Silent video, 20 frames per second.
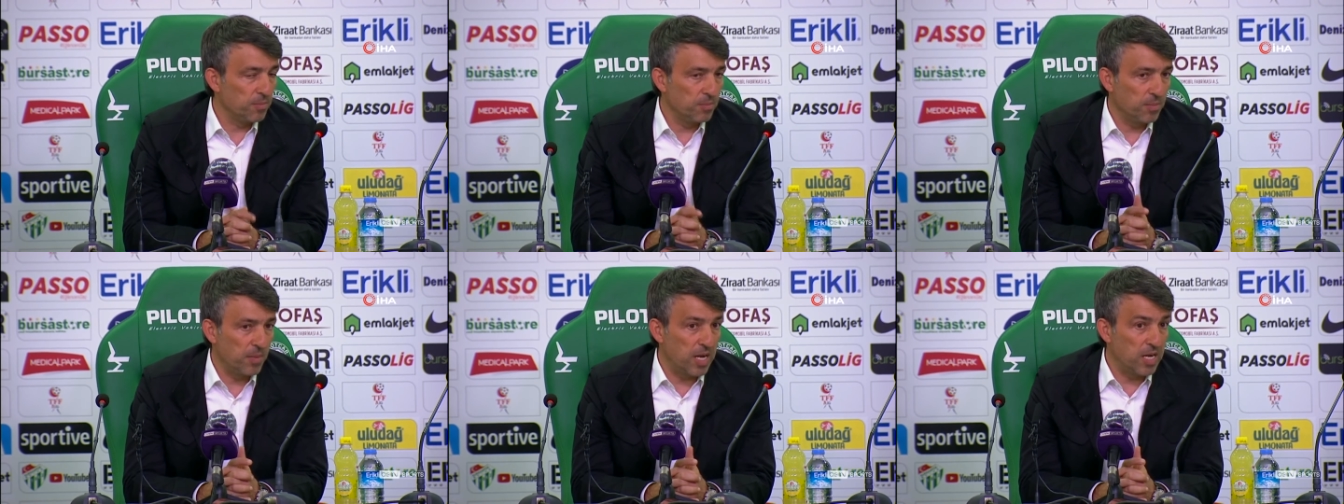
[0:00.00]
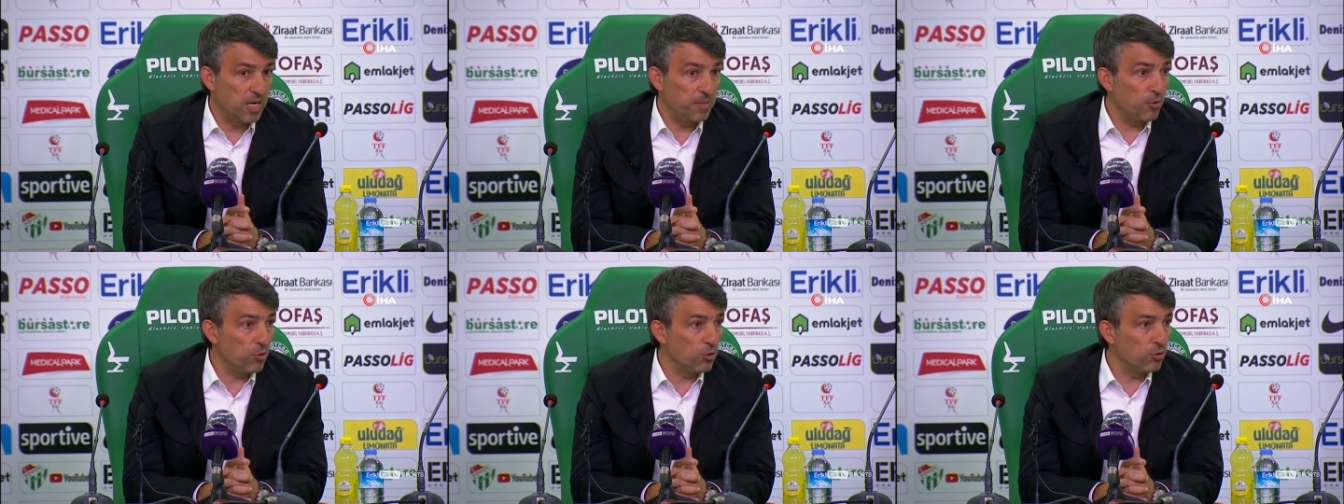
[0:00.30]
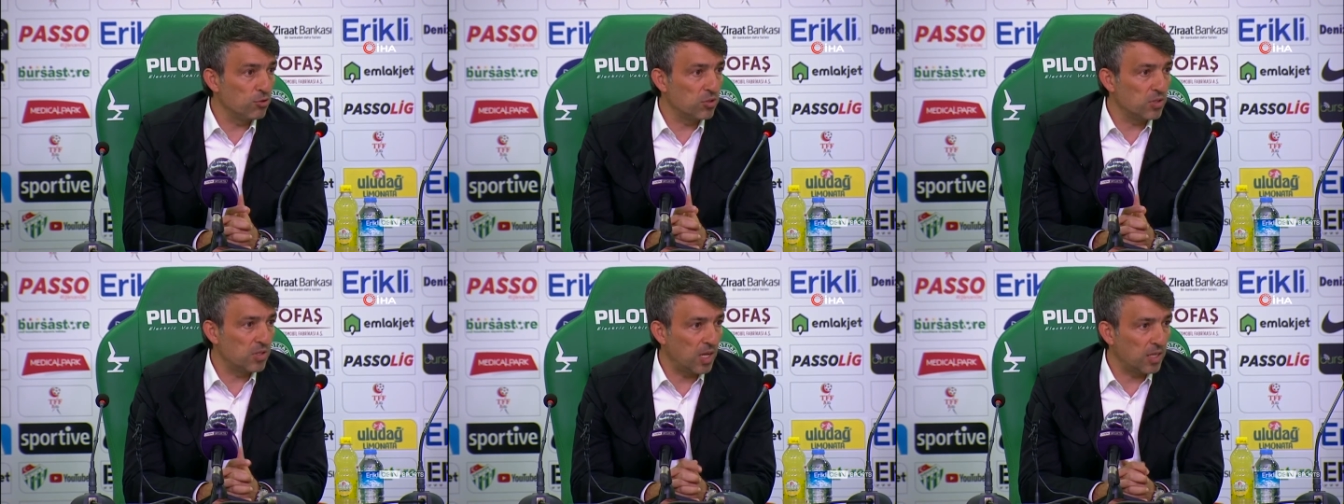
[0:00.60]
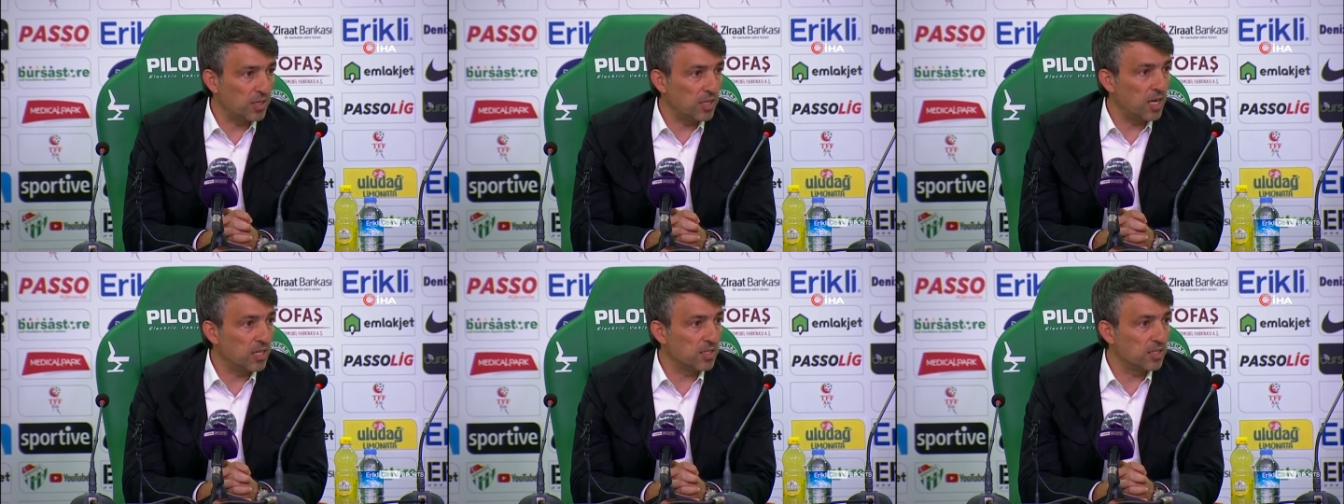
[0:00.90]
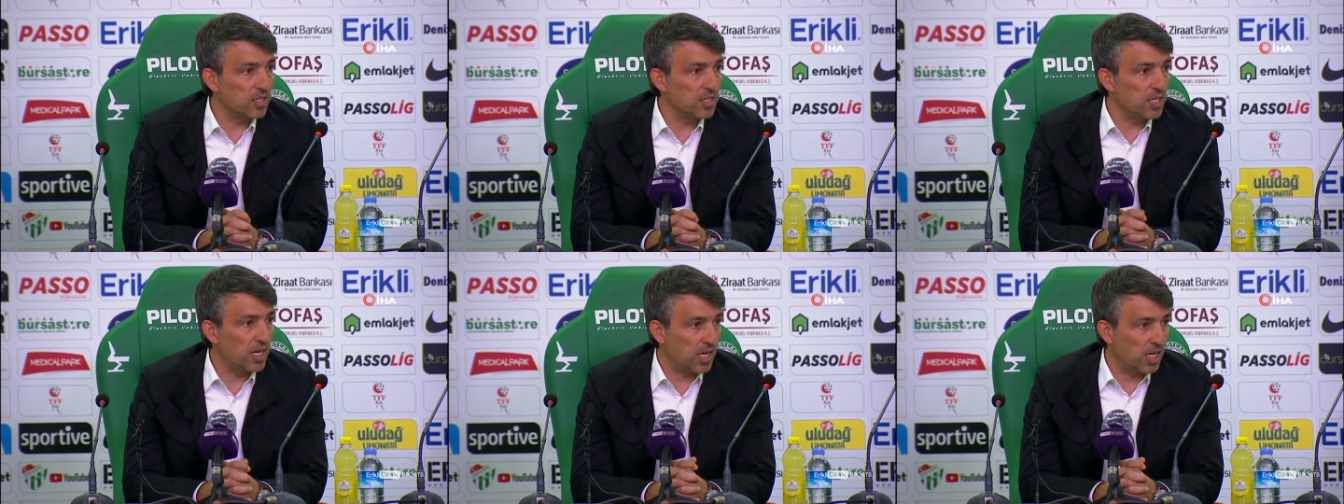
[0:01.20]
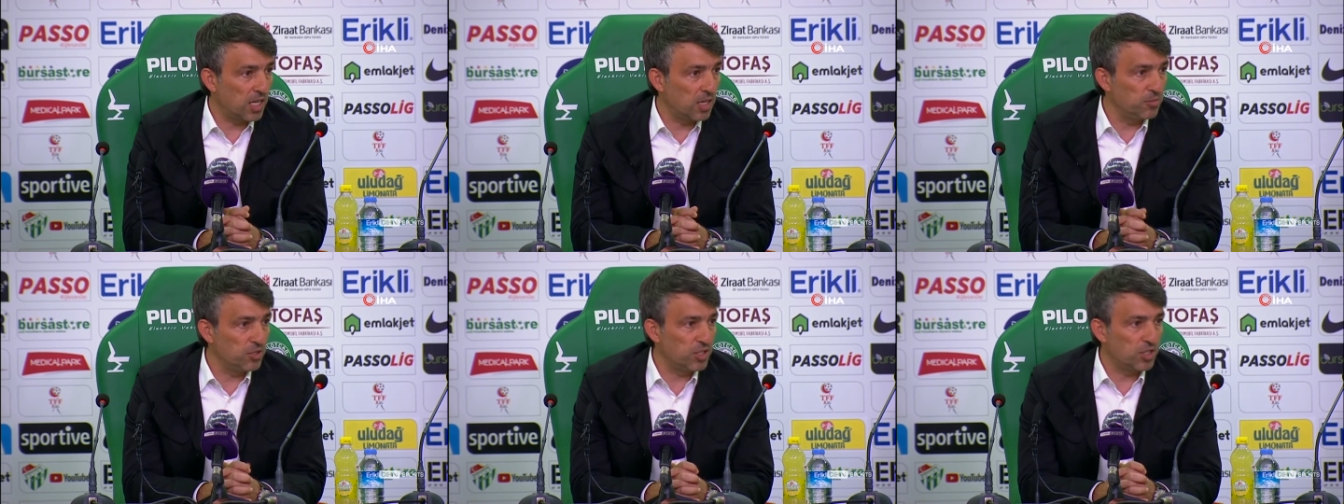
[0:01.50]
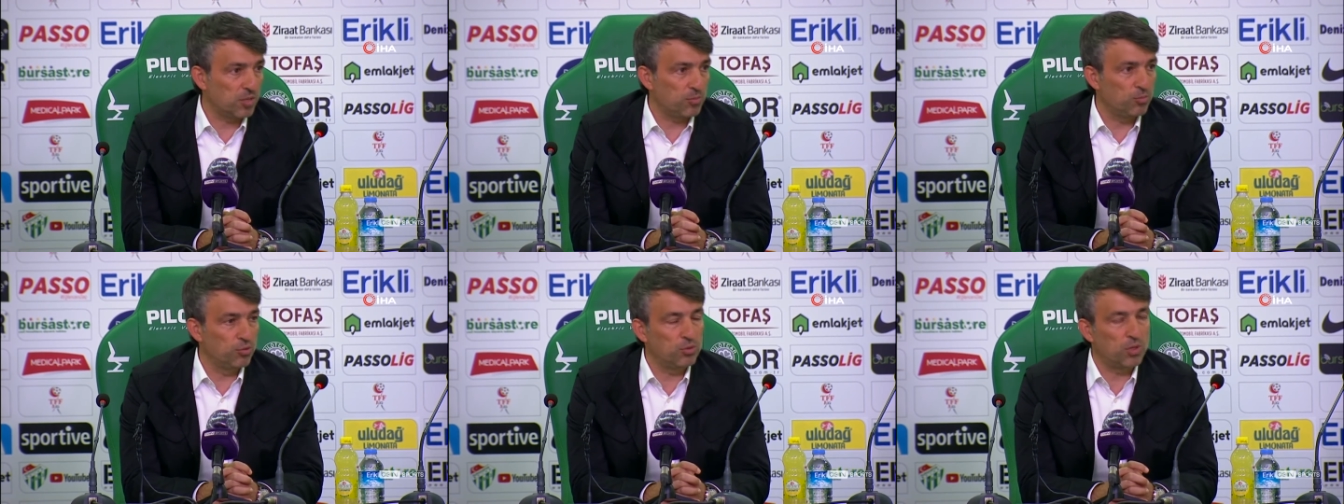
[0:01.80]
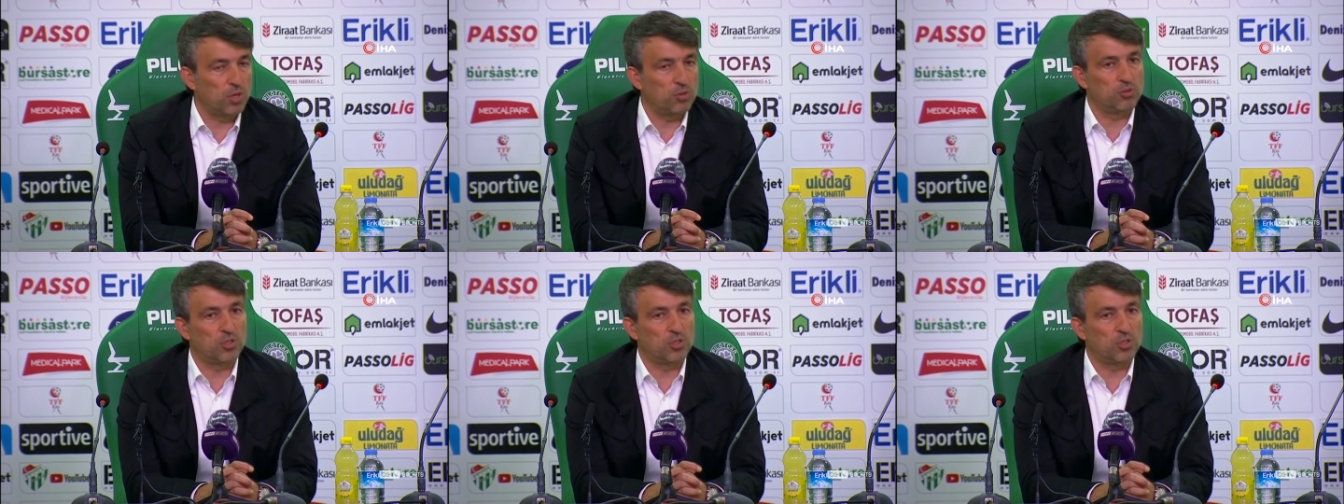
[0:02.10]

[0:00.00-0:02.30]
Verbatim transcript: Belli bir oyun standartını yakalamıştık bundan